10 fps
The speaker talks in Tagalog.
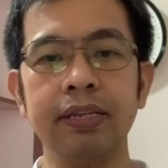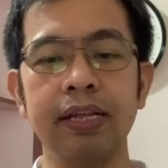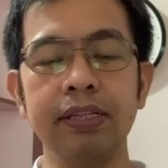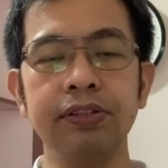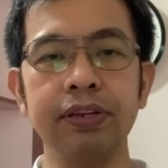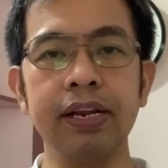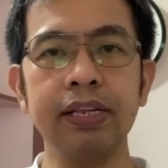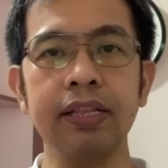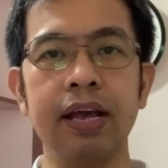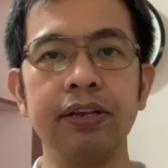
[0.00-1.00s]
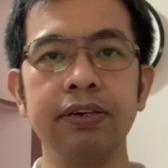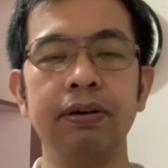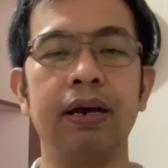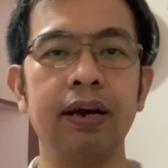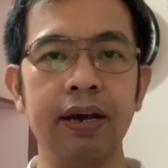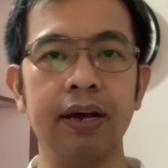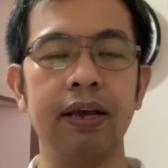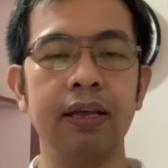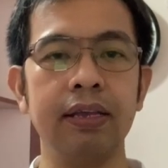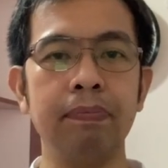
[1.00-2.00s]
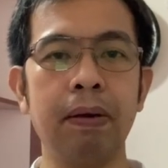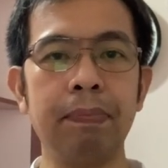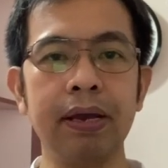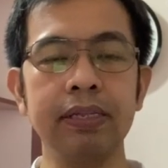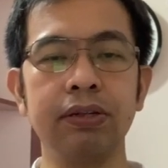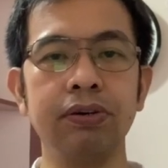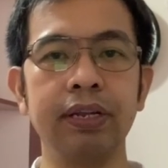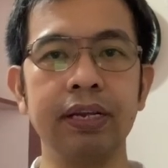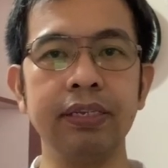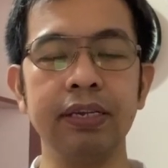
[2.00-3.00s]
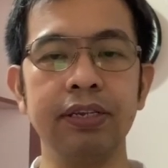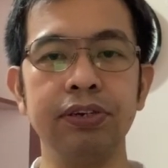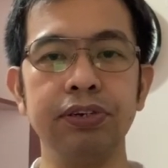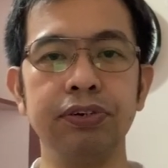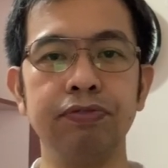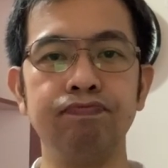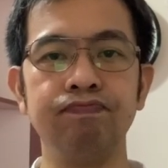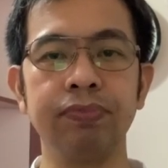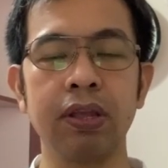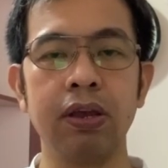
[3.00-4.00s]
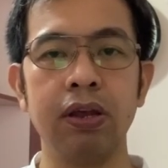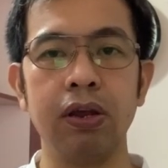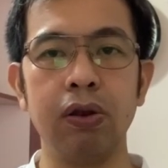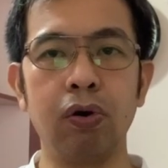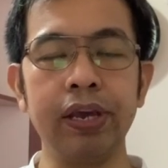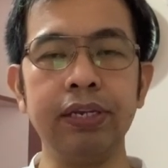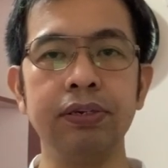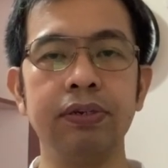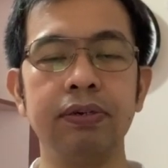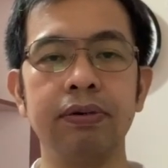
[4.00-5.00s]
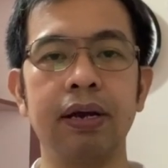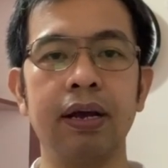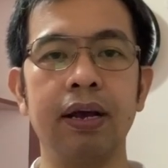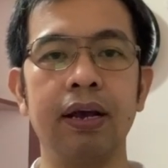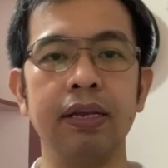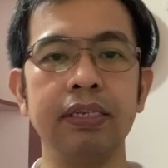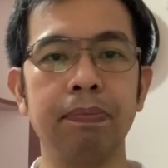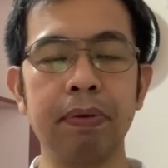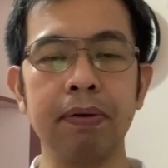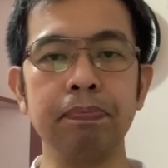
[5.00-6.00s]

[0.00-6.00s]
nandito na rin tayo, uh, ipapakita ko na rin sa inyo yung location ng uh, isa pang